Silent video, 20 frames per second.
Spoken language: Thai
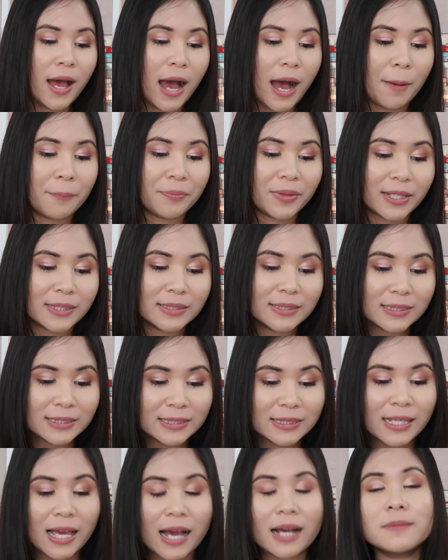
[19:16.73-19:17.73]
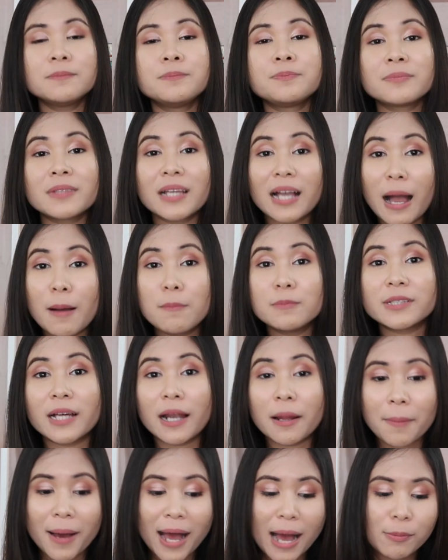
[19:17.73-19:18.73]
อหนังสือเสียงคำ
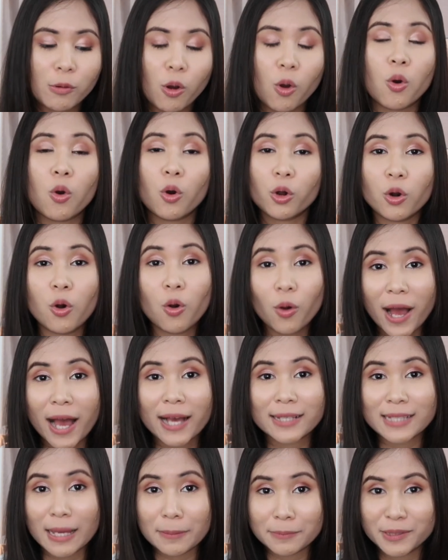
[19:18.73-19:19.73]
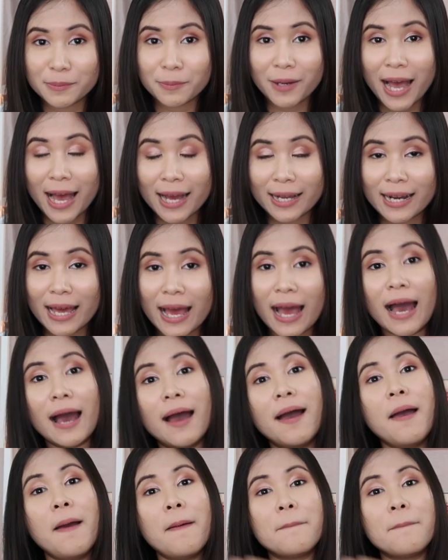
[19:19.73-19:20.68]
สารภาพของคนอกหัก 30 ครั้งนะคะ